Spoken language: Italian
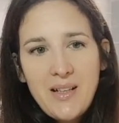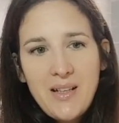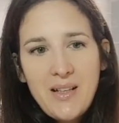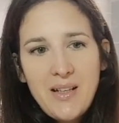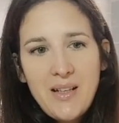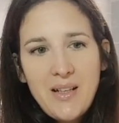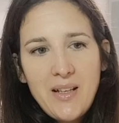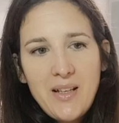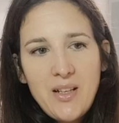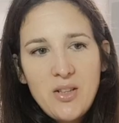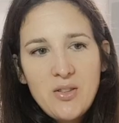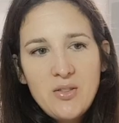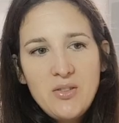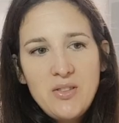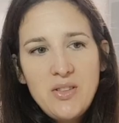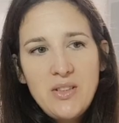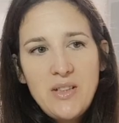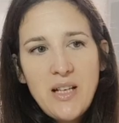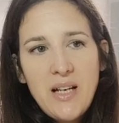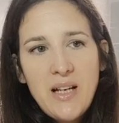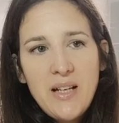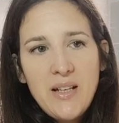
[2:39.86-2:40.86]
che
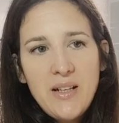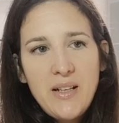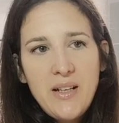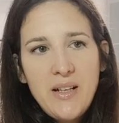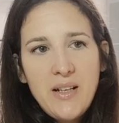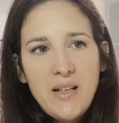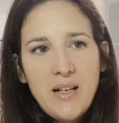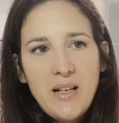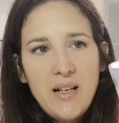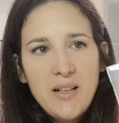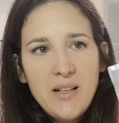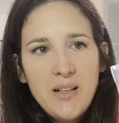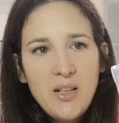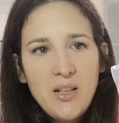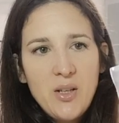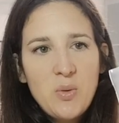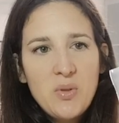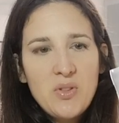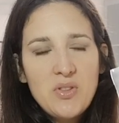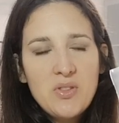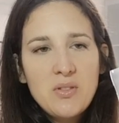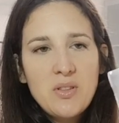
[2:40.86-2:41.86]
contiene anche
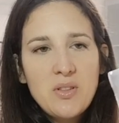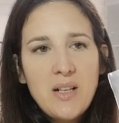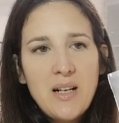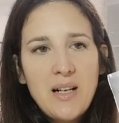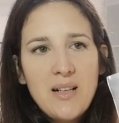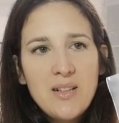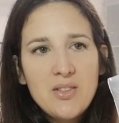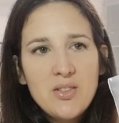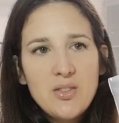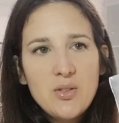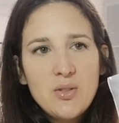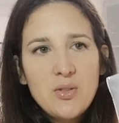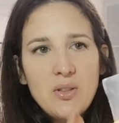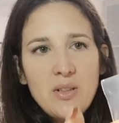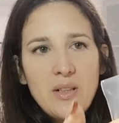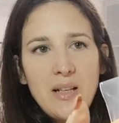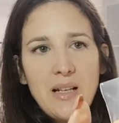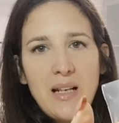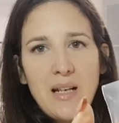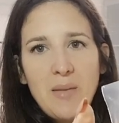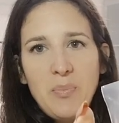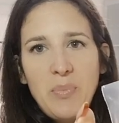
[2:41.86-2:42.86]
in questo
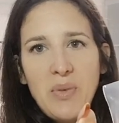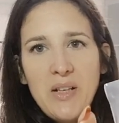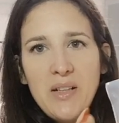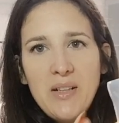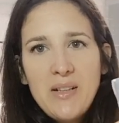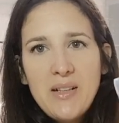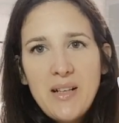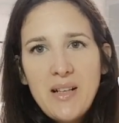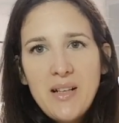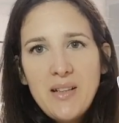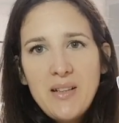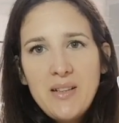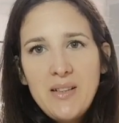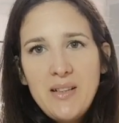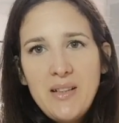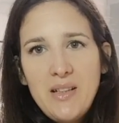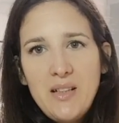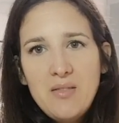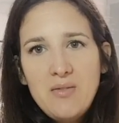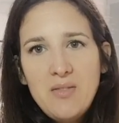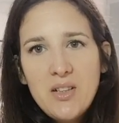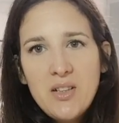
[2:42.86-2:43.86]
caso la penna,
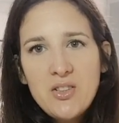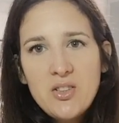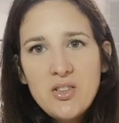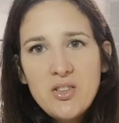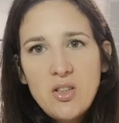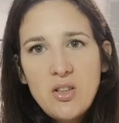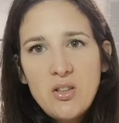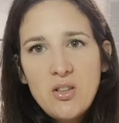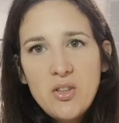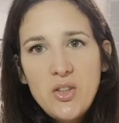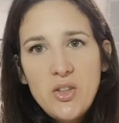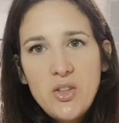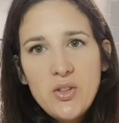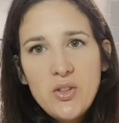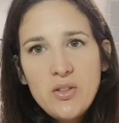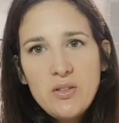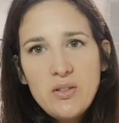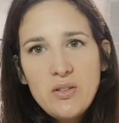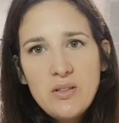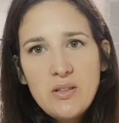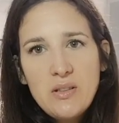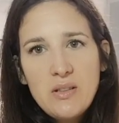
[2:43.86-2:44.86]
il
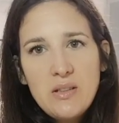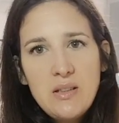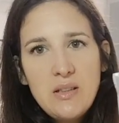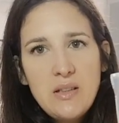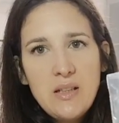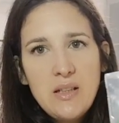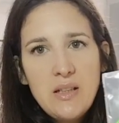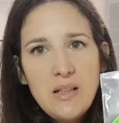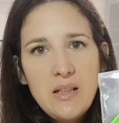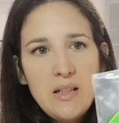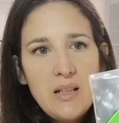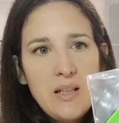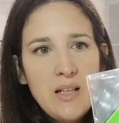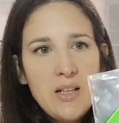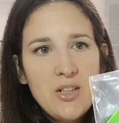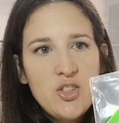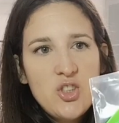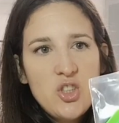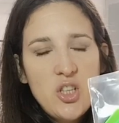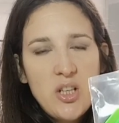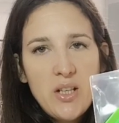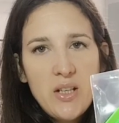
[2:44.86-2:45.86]
vassoio,
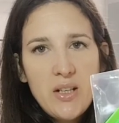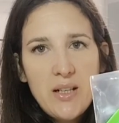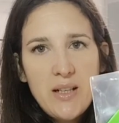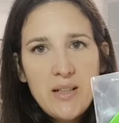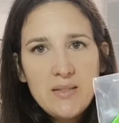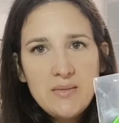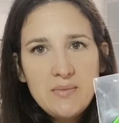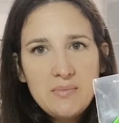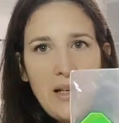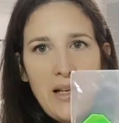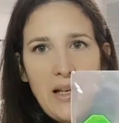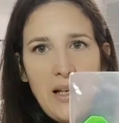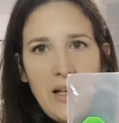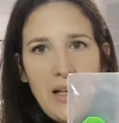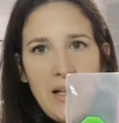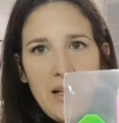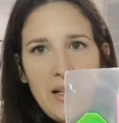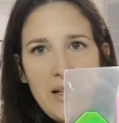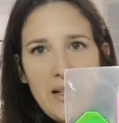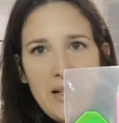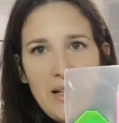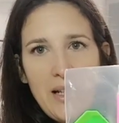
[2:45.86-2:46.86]
la cera
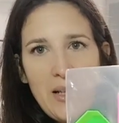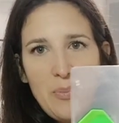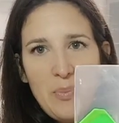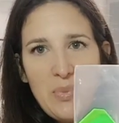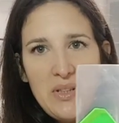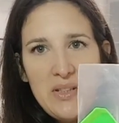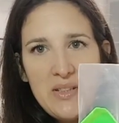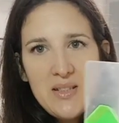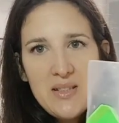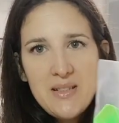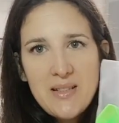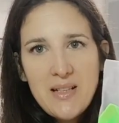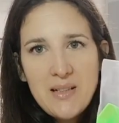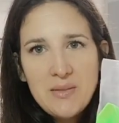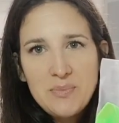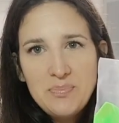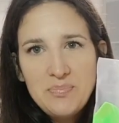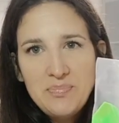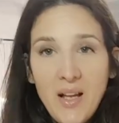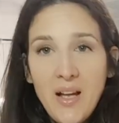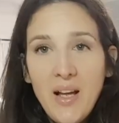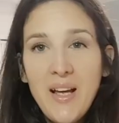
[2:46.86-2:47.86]
e la
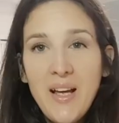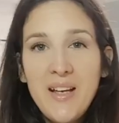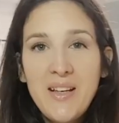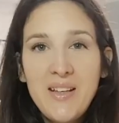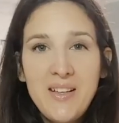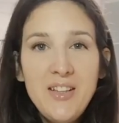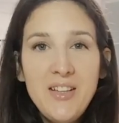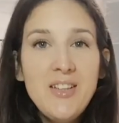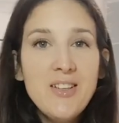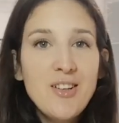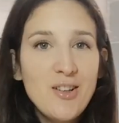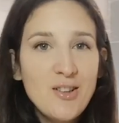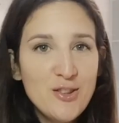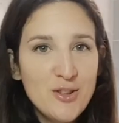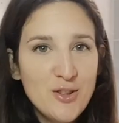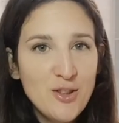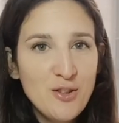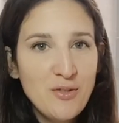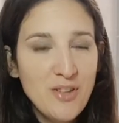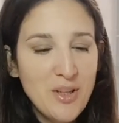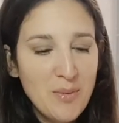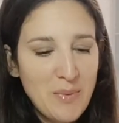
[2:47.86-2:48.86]
pinza e
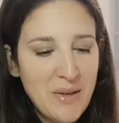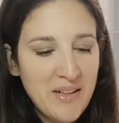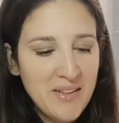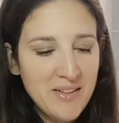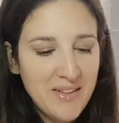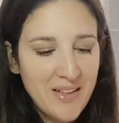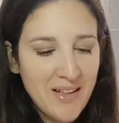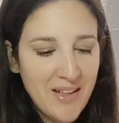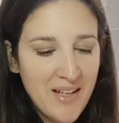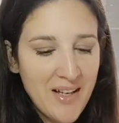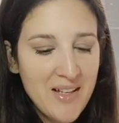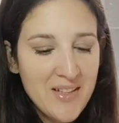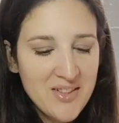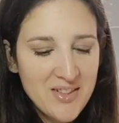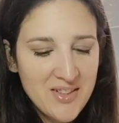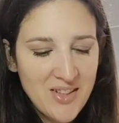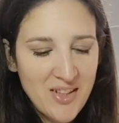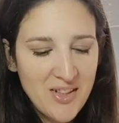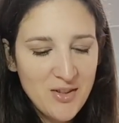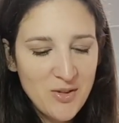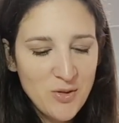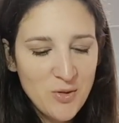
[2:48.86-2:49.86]
inoltre ovviamente
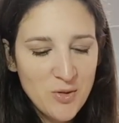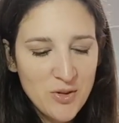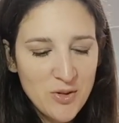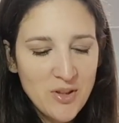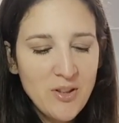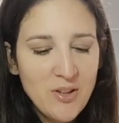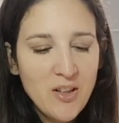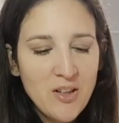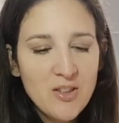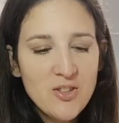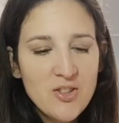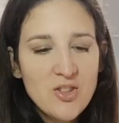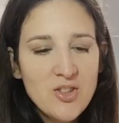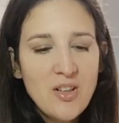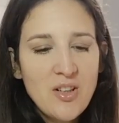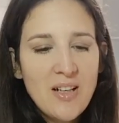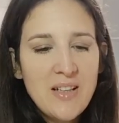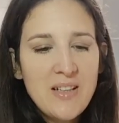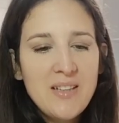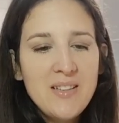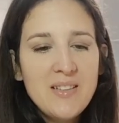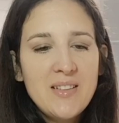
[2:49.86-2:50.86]
essendo un
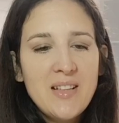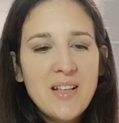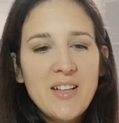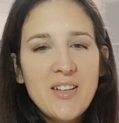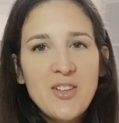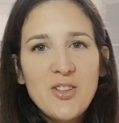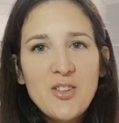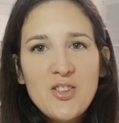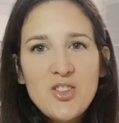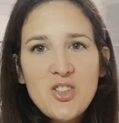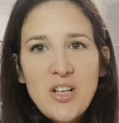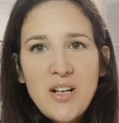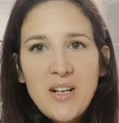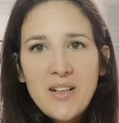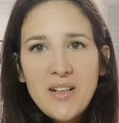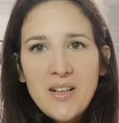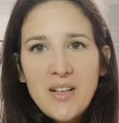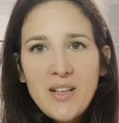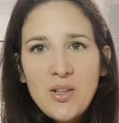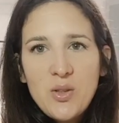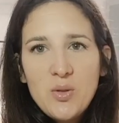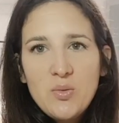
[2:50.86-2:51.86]
orologio all'interno c'è
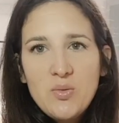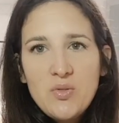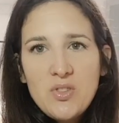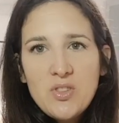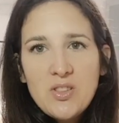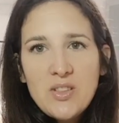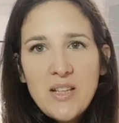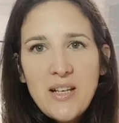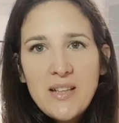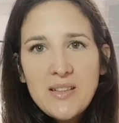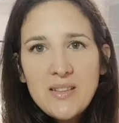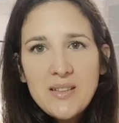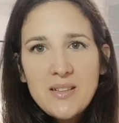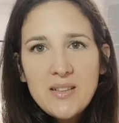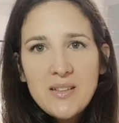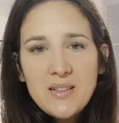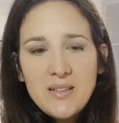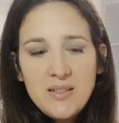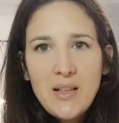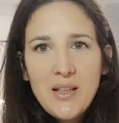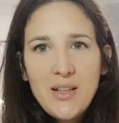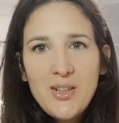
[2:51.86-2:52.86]
anche un
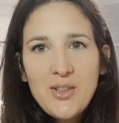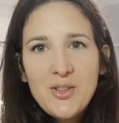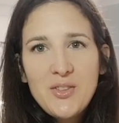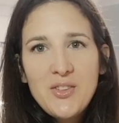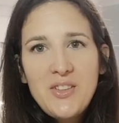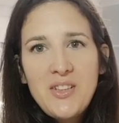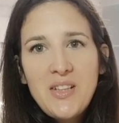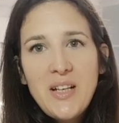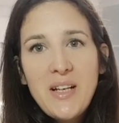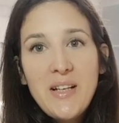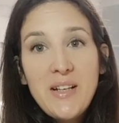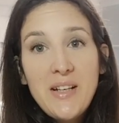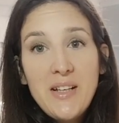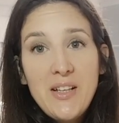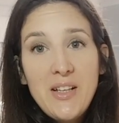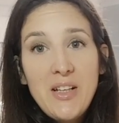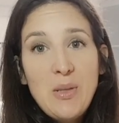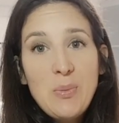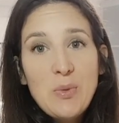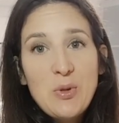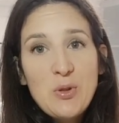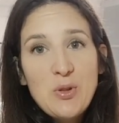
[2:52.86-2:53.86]
set che contiene
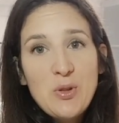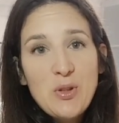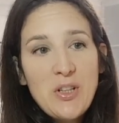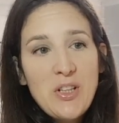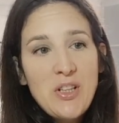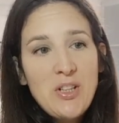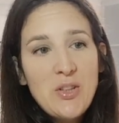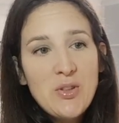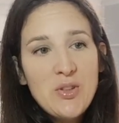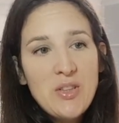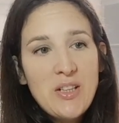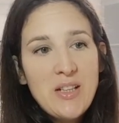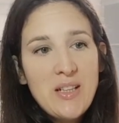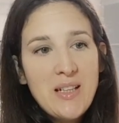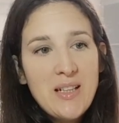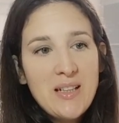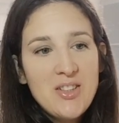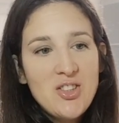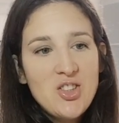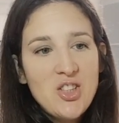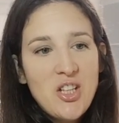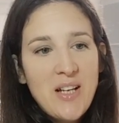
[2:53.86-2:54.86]
il motorino delle
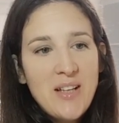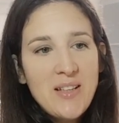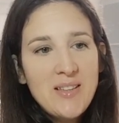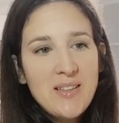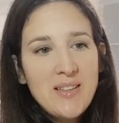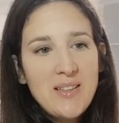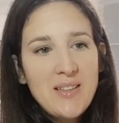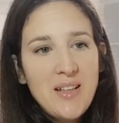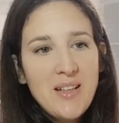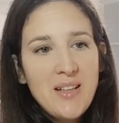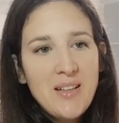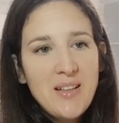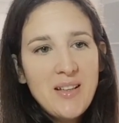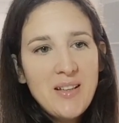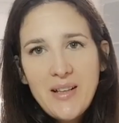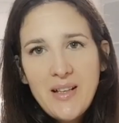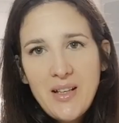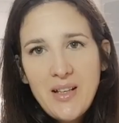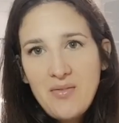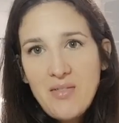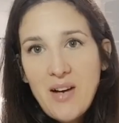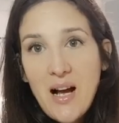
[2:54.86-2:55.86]
lancette
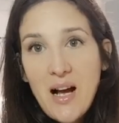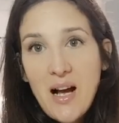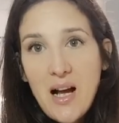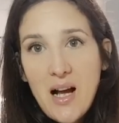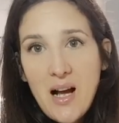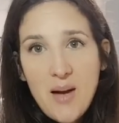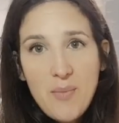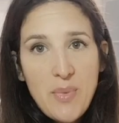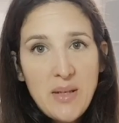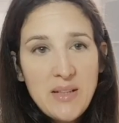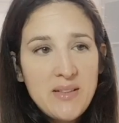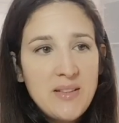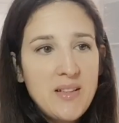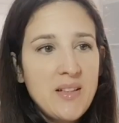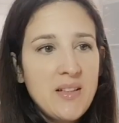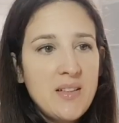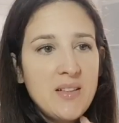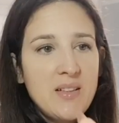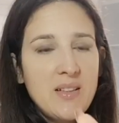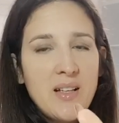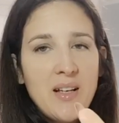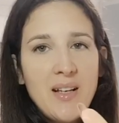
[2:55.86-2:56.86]
che va a
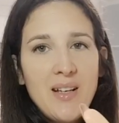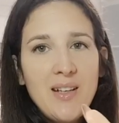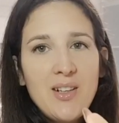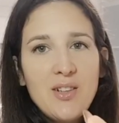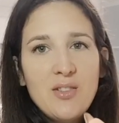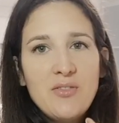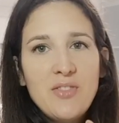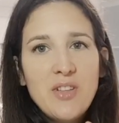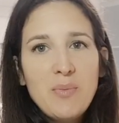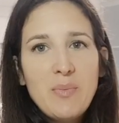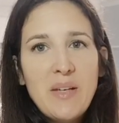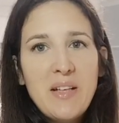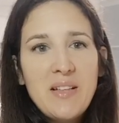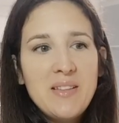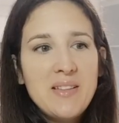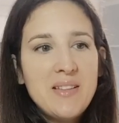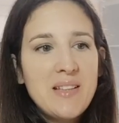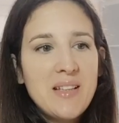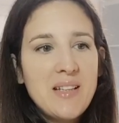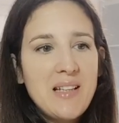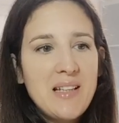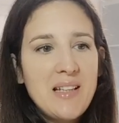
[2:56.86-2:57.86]
batterie e
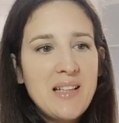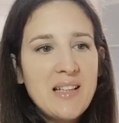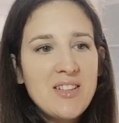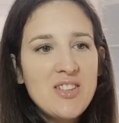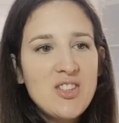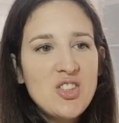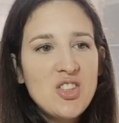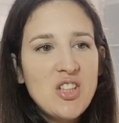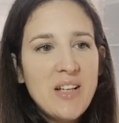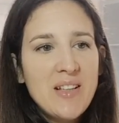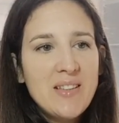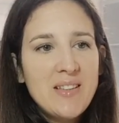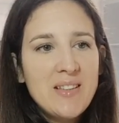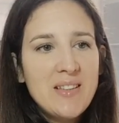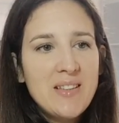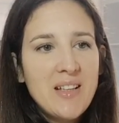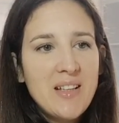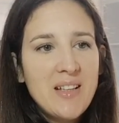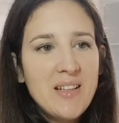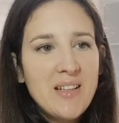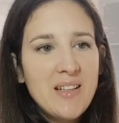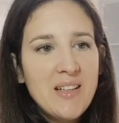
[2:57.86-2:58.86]
ovviamente le
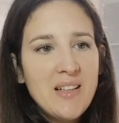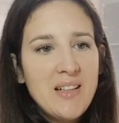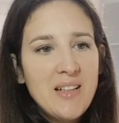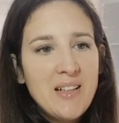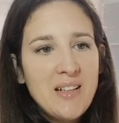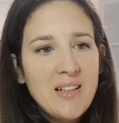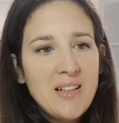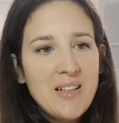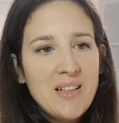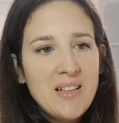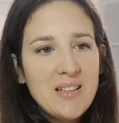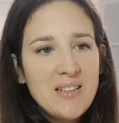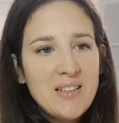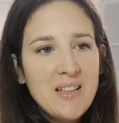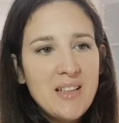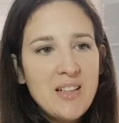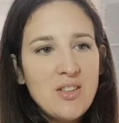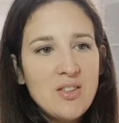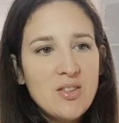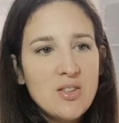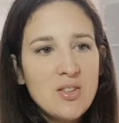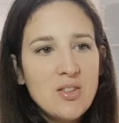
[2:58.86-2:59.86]
lancette eh,
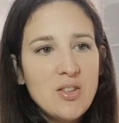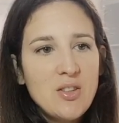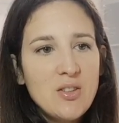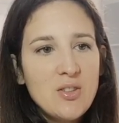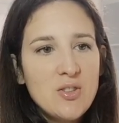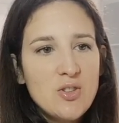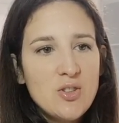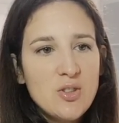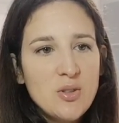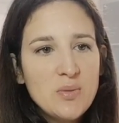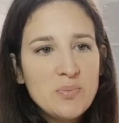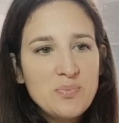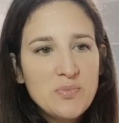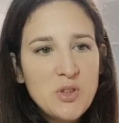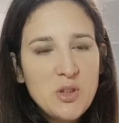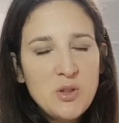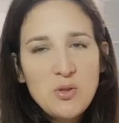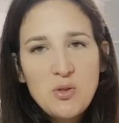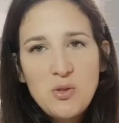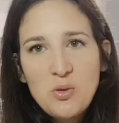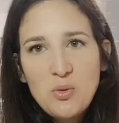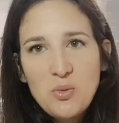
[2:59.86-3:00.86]
dell'orologio
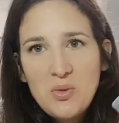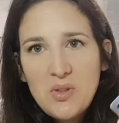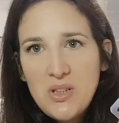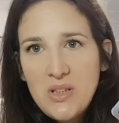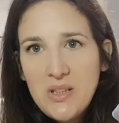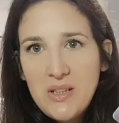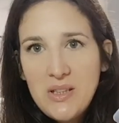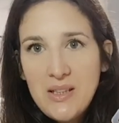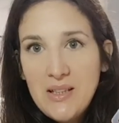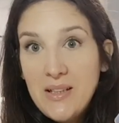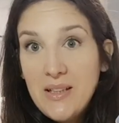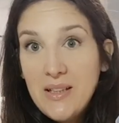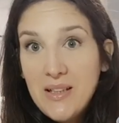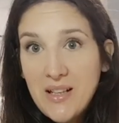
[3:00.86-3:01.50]
con tutti gli